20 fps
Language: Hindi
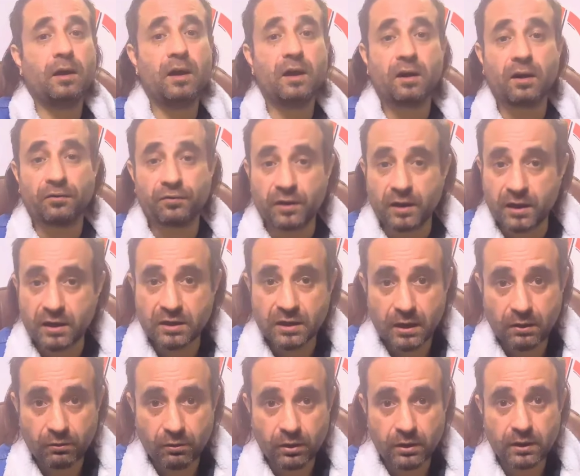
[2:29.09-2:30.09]
एक हफ्ते की
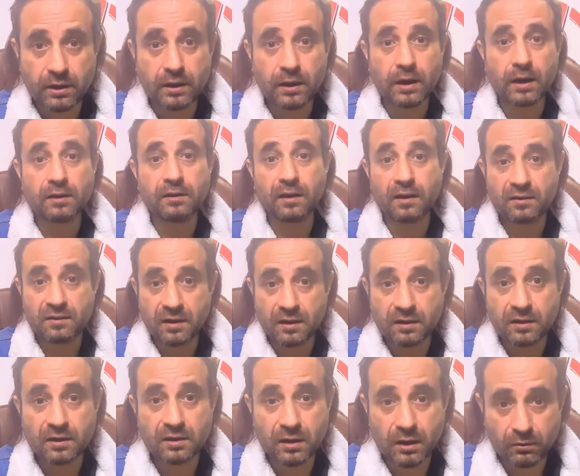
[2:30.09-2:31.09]
चेक वारंटी है दस दिन
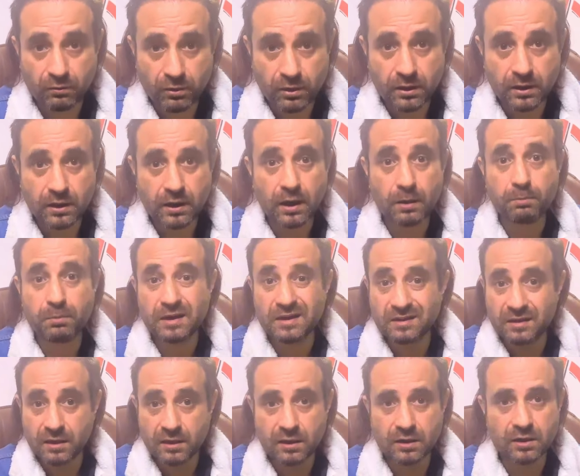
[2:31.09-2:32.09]
की चेक वारंटी है बीस
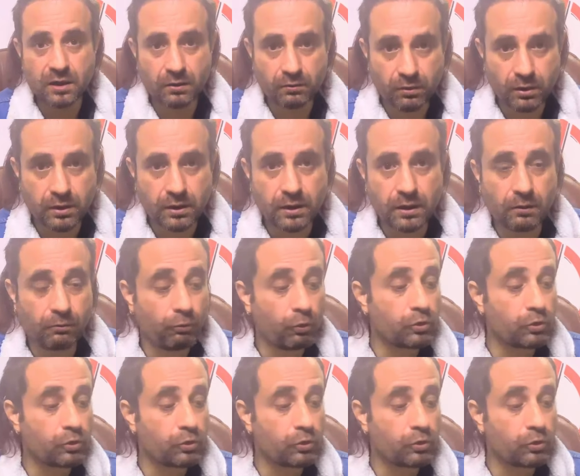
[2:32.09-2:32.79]
दिन की चेक वारंटी है